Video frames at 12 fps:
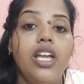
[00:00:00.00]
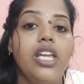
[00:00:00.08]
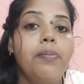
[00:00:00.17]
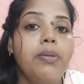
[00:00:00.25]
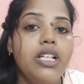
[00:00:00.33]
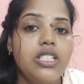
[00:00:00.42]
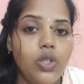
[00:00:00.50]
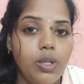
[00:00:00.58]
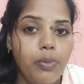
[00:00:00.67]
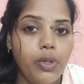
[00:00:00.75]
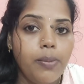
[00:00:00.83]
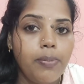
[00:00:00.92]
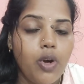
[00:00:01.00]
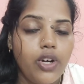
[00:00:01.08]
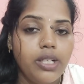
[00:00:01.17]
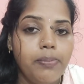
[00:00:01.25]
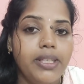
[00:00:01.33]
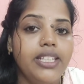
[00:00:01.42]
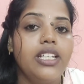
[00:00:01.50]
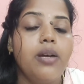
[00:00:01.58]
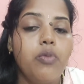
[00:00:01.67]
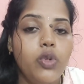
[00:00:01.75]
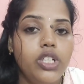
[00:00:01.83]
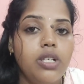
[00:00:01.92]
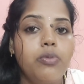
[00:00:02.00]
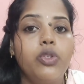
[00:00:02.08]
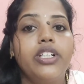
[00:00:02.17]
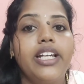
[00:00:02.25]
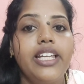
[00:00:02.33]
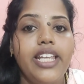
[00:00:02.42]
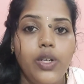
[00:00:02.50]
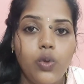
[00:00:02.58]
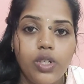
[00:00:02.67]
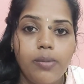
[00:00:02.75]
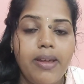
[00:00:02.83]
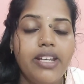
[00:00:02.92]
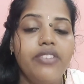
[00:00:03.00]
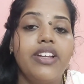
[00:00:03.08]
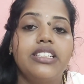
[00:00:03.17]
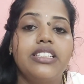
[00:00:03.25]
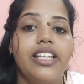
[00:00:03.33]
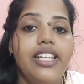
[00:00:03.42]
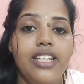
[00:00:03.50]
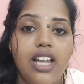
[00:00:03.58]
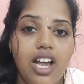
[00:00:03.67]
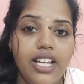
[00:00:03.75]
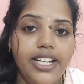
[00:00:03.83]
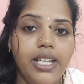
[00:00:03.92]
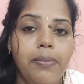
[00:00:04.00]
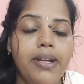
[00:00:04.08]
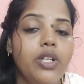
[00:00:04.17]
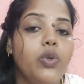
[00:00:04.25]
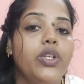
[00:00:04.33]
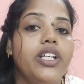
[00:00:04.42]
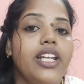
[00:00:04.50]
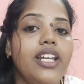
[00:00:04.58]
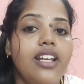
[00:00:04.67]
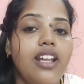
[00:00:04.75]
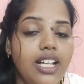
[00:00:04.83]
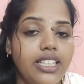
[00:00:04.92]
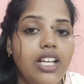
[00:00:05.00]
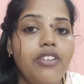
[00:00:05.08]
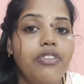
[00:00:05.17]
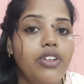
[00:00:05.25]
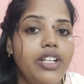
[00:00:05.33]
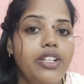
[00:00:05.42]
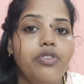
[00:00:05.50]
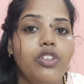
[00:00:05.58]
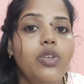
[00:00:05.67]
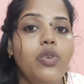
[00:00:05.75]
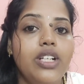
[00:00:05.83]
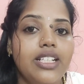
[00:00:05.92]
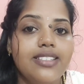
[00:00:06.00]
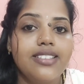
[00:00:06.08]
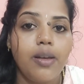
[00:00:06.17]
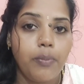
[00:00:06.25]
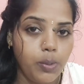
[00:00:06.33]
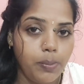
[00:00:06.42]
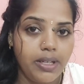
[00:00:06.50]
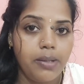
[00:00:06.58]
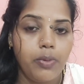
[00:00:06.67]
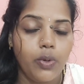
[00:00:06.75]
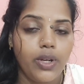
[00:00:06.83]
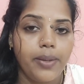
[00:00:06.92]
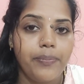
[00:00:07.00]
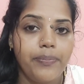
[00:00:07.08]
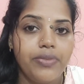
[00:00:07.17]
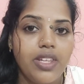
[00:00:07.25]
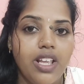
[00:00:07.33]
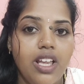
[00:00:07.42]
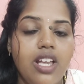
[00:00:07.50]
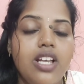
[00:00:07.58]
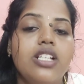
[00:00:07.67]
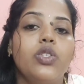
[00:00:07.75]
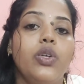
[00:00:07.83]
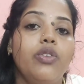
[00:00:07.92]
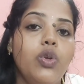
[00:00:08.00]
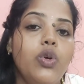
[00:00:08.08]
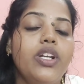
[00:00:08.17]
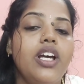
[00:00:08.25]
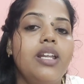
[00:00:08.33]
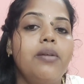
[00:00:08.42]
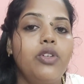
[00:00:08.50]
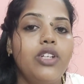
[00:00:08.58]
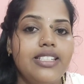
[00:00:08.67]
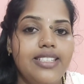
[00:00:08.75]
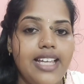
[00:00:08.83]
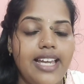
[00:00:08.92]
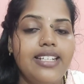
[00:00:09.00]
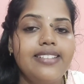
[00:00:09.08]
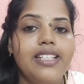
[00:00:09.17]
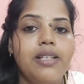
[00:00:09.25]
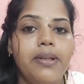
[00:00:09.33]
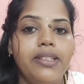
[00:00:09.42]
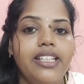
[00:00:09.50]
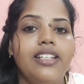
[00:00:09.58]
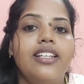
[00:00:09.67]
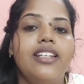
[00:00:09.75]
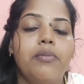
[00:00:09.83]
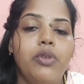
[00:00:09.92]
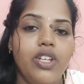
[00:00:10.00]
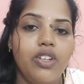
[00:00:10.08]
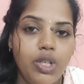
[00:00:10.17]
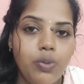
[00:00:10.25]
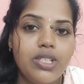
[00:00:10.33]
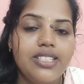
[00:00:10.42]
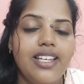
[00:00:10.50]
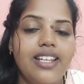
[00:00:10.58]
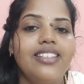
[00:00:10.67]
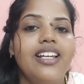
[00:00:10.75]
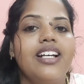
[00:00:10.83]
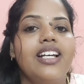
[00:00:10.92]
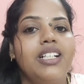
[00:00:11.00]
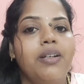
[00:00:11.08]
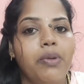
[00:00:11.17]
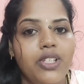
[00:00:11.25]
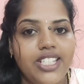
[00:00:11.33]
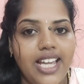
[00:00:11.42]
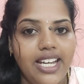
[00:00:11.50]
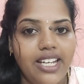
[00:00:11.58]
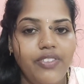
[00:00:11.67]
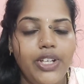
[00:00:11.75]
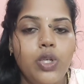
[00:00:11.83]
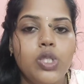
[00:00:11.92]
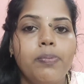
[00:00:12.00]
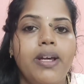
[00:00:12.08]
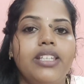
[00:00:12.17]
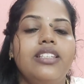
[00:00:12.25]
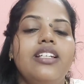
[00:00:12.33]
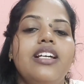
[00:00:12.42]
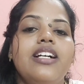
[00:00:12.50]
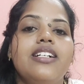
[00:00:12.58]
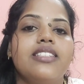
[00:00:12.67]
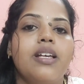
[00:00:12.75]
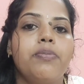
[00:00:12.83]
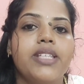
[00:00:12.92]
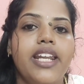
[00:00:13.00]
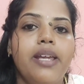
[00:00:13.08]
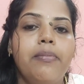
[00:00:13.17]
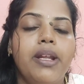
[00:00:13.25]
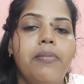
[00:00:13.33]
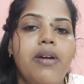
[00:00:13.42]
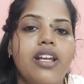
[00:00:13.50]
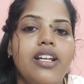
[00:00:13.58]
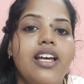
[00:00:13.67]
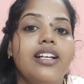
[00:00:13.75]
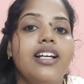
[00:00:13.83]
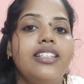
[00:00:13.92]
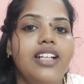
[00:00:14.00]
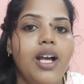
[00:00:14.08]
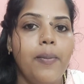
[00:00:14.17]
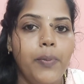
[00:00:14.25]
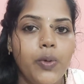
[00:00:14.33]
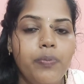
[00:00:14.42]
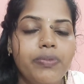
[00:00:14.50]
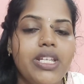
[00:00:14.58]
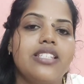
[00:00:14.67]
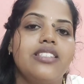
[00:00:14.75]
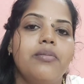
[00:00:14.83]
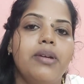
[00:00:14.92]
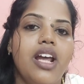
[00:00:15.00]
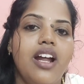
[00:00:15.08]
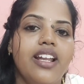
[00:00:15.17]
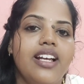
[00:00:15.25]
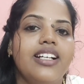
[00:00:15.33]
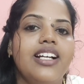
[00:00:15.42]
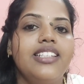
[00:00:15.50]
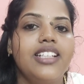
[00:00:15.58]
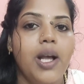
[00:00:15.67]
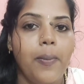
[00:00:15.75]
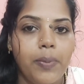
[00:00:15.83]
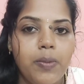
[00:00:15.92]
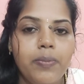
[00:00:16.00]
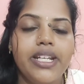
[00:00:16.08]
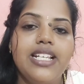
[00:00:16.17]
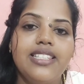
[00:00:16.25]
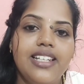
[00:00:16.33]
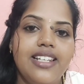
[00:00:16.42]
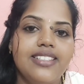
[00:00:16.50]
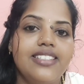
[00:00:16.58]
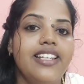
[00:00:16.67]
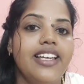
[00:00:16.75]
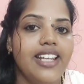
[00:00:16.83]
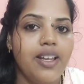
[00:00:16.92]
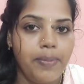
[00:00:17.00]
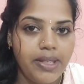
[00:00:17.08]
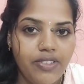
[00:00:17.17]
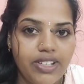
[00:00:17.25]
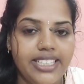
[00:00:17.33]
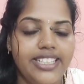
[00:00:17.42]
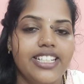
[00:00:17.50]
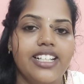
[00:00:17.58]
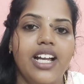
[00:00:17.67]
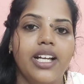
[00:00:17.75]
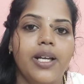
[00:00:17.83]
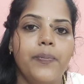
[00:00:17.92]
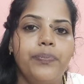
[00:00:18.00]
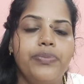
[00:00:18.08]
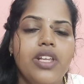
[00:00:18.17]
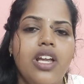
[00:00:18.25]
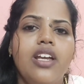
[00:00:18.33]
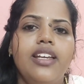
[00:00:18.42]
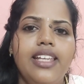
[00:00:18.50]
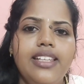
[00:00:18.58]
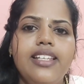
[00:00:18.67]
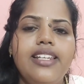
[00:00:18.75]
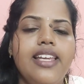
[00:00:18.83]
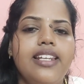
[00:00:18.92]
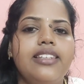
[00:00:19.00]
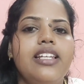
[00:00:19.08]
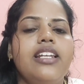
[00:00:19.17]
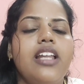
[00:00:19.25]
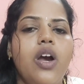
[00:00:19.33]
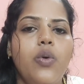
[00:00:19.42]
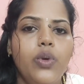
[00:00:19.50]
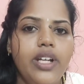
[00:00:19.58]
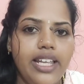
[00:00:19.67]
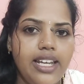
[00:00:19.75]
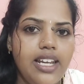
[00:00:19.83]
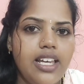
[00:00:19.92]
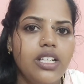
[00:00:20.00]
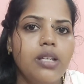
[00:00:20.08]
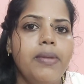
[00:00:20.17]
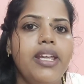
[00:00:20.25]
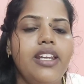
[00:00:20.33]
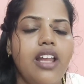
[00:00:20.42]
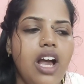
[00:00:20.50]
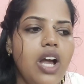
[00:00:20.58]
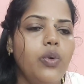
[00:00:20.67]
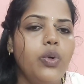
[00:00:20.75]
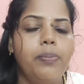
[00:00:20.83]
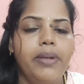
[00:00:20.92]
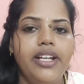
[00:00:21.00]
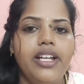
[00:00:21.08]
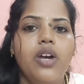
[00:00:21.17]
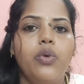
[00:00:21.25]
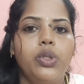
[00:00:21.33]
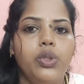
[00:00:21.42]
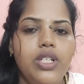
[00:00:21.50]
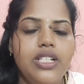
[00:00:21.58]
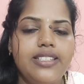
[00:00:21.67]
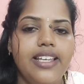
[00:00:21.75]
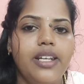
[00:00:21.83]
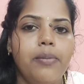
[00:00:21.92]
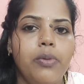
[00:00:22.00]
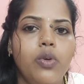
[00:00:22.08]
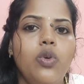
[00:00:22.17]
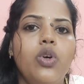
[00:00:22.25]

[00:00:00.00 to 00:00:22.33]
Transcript: இப்போ நான் சொல்ல போகிற ப்ராடக்ட் பார்த்திங்கன்னா முழுக்க முழுக்க என்னோட மேனுஃபேக்சரிங் நான் ரெடி பண்ணி கொடுக்குறேன் நான் தான் ஃபுல் அண்ட் ஃபுல்லு உங்களுக்கு சப்போர்ட் பண்ண போகிறேன் ஸோ இவ்வளோ நாள் நம்மளுடைய சேனல்ஸில் பார்த்தீங்கன்னா நம்மளுடைய வியூவர்ஸாக இருந்தாங்க அதுக்கப்புறம் சேனல் வீடியோஸ் பார்த்து சப்ஸ்கிரைபராக மாறினாங்க அதுக்கப்புறம் கஸ்டமர் ஆனாங்க அதுக்கப்புறம் ரீசெல்லர்ஸ் நிறையா பேர் வந்துட்டுருக்காங்க இந்த நேரத்தில் நான் உங்கள் எல்லாருக்குமே நான் ஒரு பெண்ணாக ஒரு தொழில் செய்கிறப்போ